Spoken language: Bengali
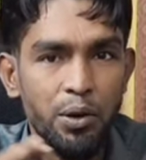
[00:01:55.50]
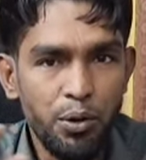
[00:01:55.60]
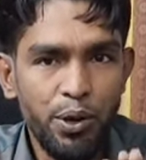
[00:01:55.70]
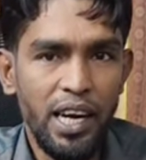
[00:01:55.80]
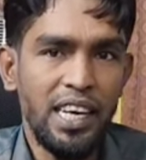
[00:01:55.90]

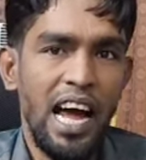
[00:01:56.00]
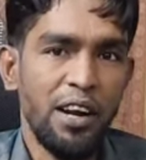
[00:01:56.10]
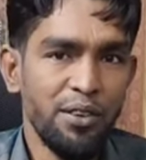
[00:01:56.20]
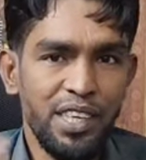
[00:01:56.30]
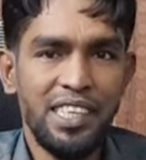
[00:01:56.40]
কোনো একটা
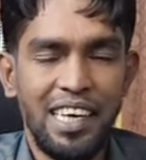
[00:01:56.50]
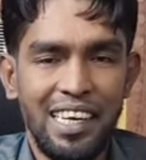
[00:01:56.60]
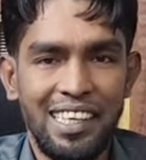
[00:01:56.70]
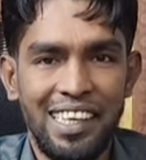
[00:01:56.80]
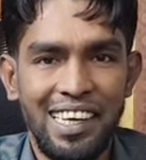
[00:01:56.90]
আনন্দের জায়গা
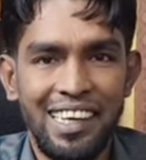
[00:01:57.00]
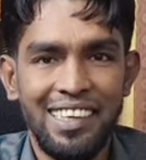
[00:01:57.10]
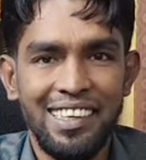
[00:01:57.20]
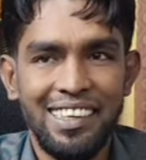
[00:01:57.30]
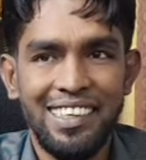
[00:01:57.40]
থেকে
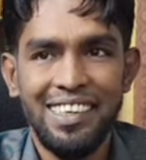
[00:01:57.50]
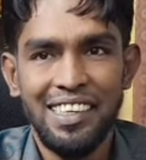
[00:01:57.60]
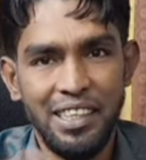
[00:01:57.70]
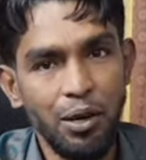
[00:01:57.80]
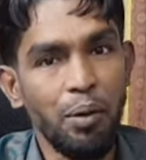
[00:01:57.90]

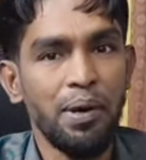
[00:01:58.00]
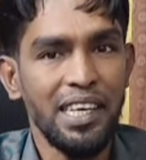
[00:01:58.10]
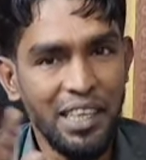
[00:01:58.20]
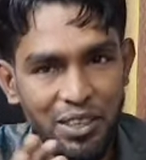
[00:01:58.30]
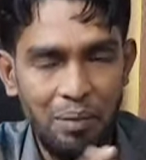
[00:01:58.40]
সে
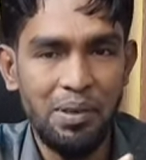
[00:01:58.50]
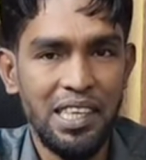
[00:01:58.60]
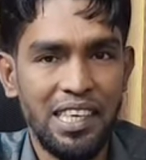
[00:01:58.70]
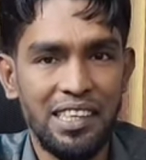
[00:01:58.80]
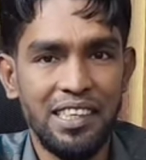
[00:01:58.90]
অফারটা কিন্তু
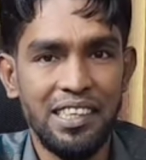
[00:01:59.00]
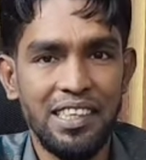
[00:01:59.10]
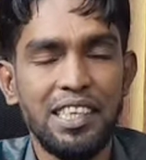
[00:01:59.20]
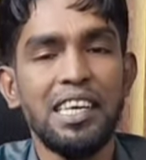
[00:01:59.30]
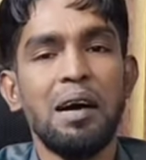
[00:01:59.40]
আপনাদেরকে দিচ্ছি
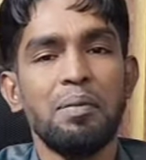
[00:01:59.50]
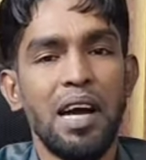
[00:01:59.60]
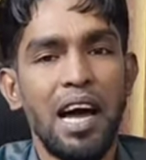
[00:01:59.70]
সেটা আমরা